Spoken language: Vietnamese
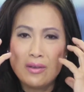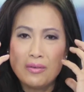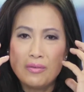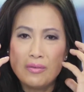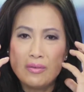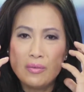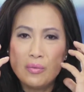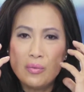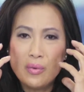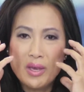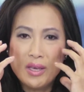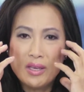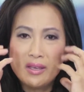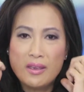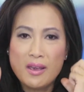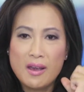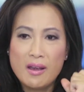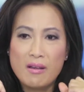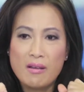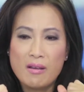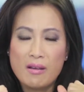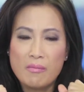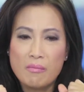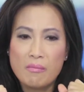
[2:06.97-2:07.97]
nguyên
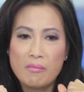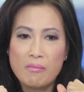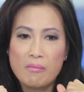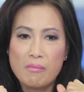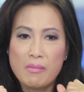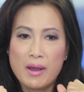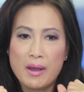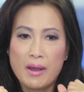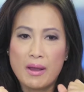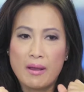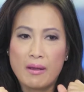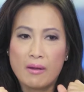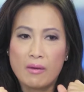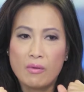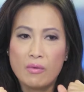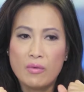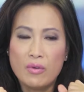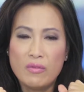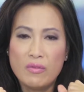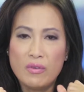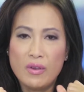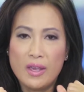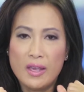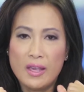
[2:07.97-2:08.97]
nhân mà
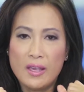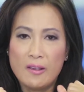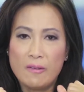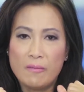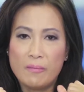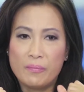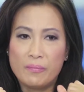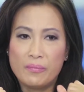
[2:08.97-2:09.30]
quý vị